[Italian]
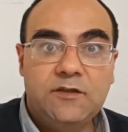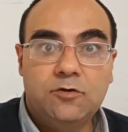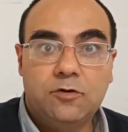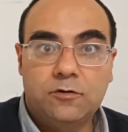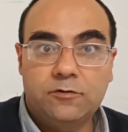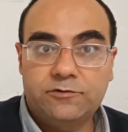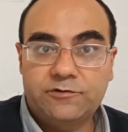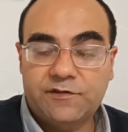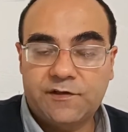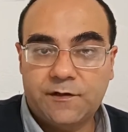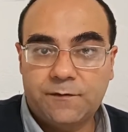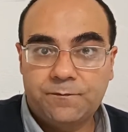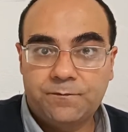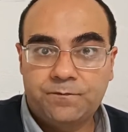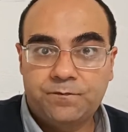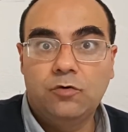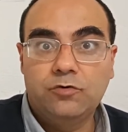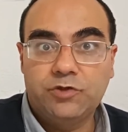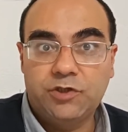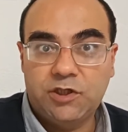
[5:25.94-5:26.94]
Inoltre,
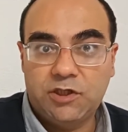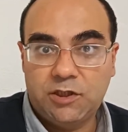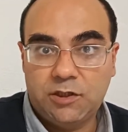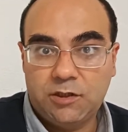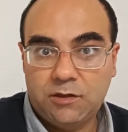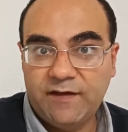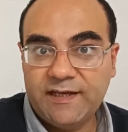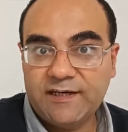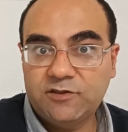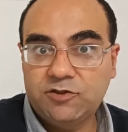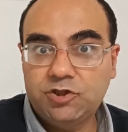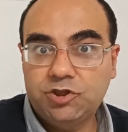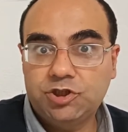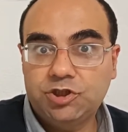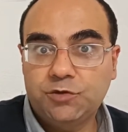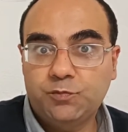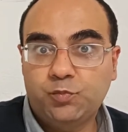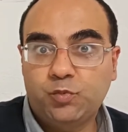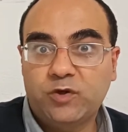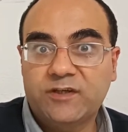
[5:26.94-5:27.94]
ogni
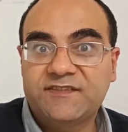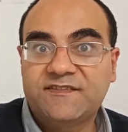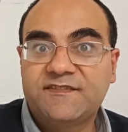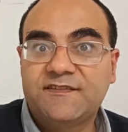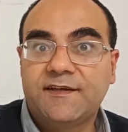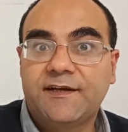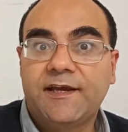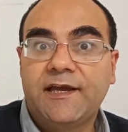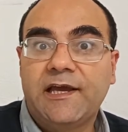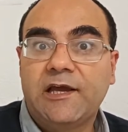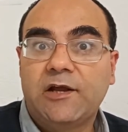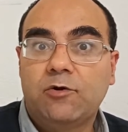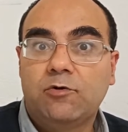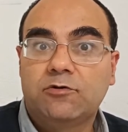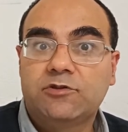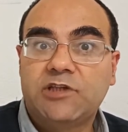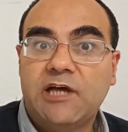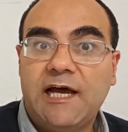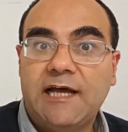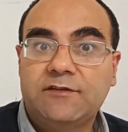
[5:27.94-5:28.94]
vertice può essere
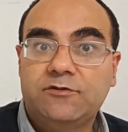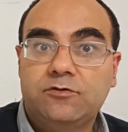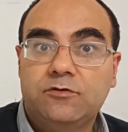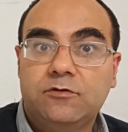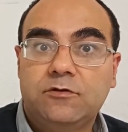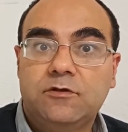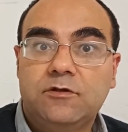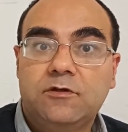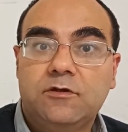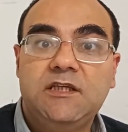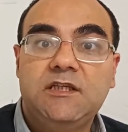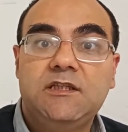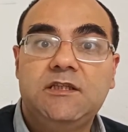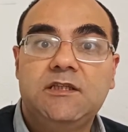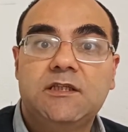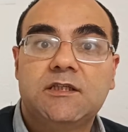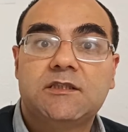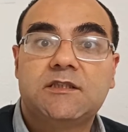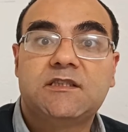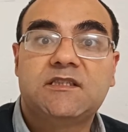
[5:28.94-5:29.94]
ruotato
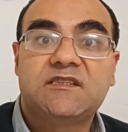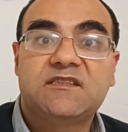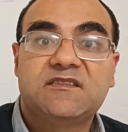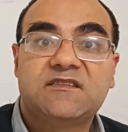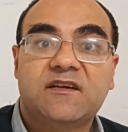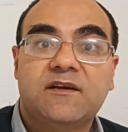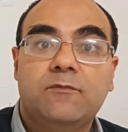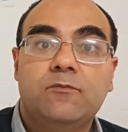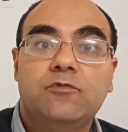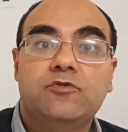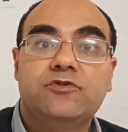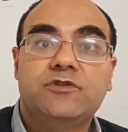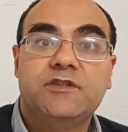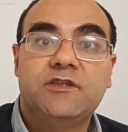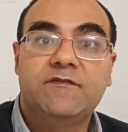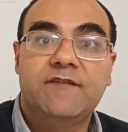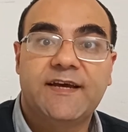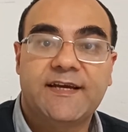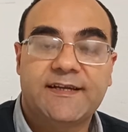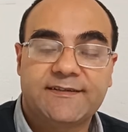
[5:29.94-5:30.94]
in tre modi
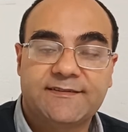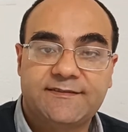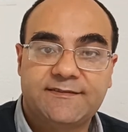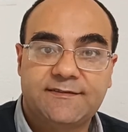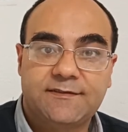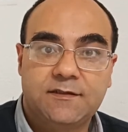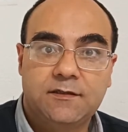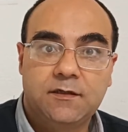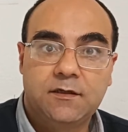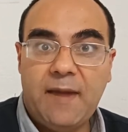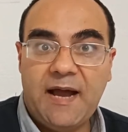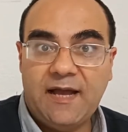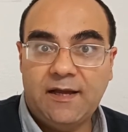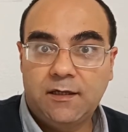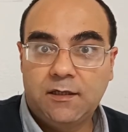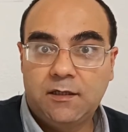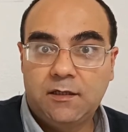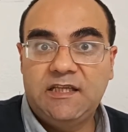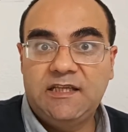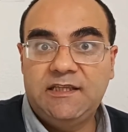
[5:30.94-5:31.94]
diversi,
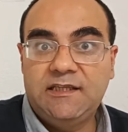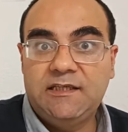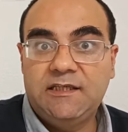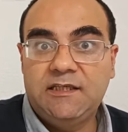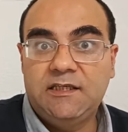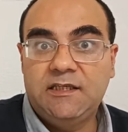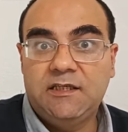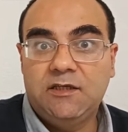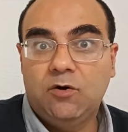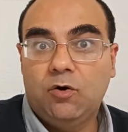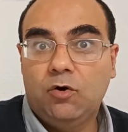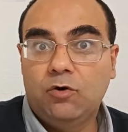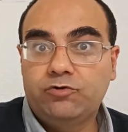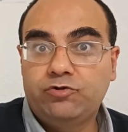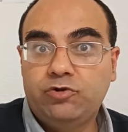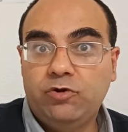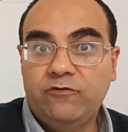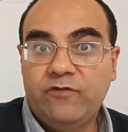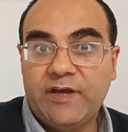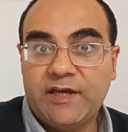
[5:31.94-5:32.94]
ma degli
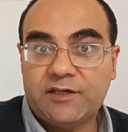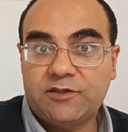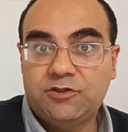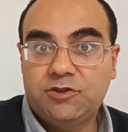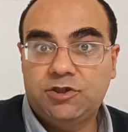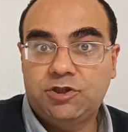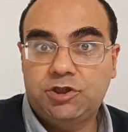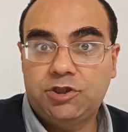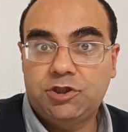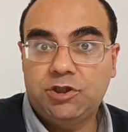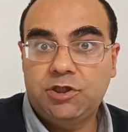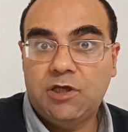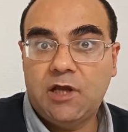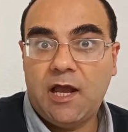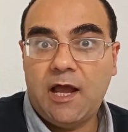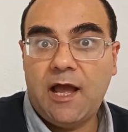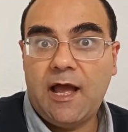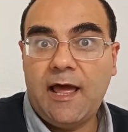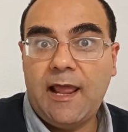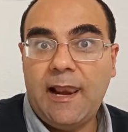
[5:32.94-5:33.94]
8
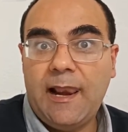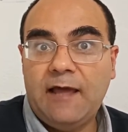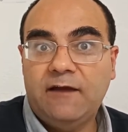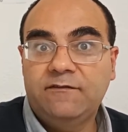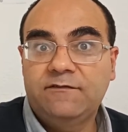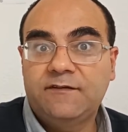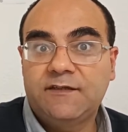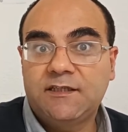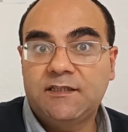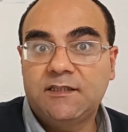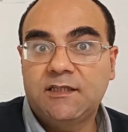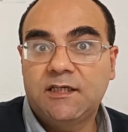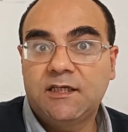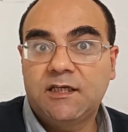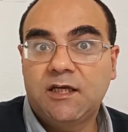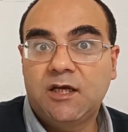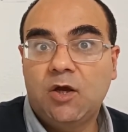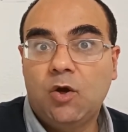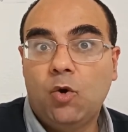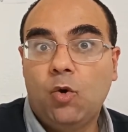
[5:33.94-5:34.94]
vertici alla
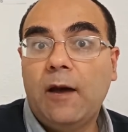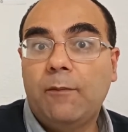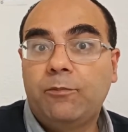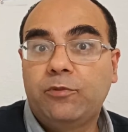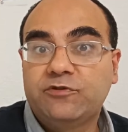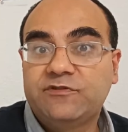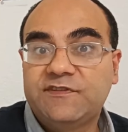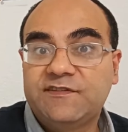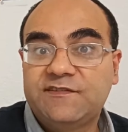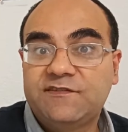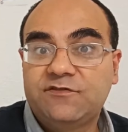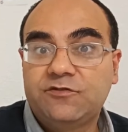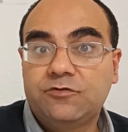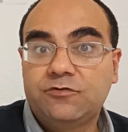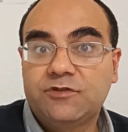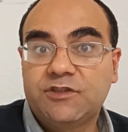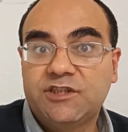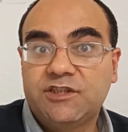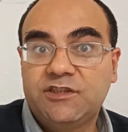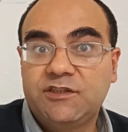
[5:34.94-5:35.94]
fine la
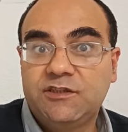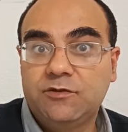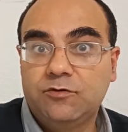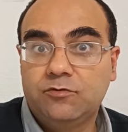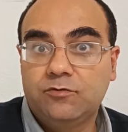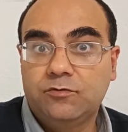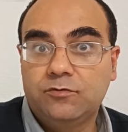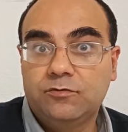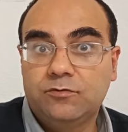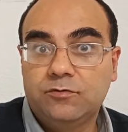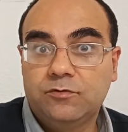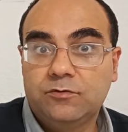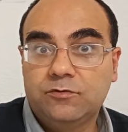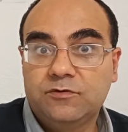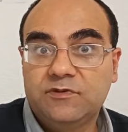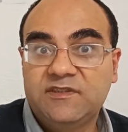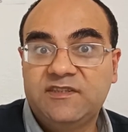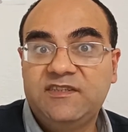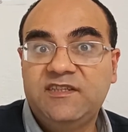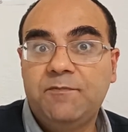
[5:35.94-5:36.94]
posizione di
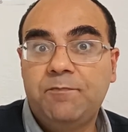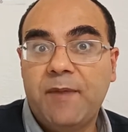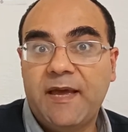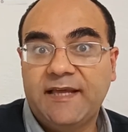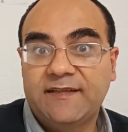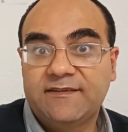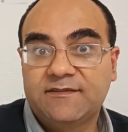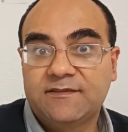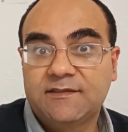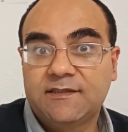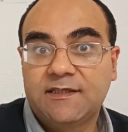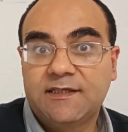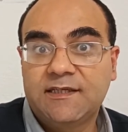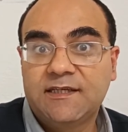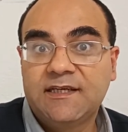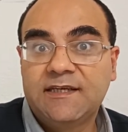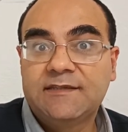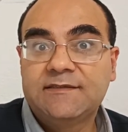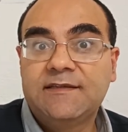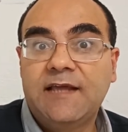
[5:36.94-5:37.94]
uno
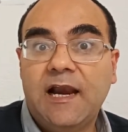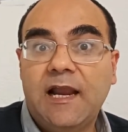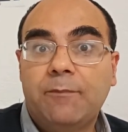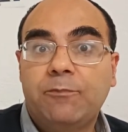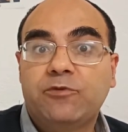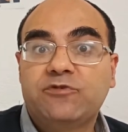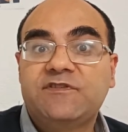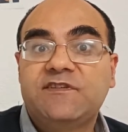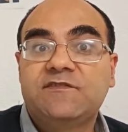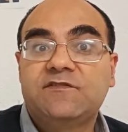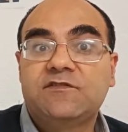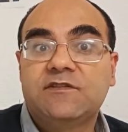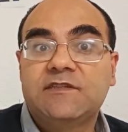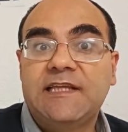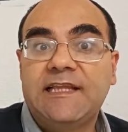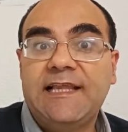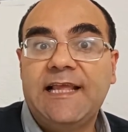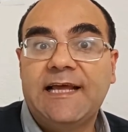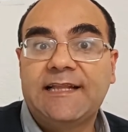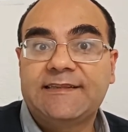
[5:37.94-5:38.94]
dipende dalla posizione
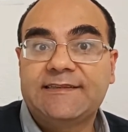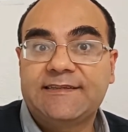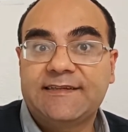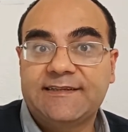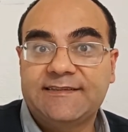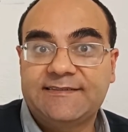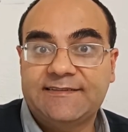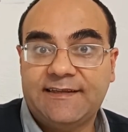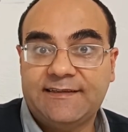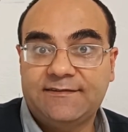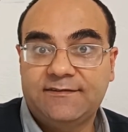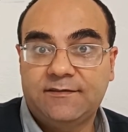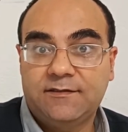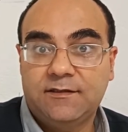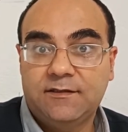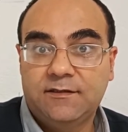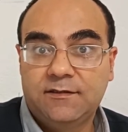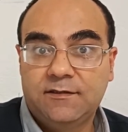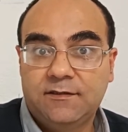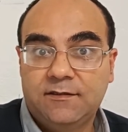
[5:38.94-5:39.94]
degli altri
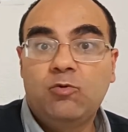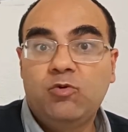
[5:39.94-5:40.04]
7.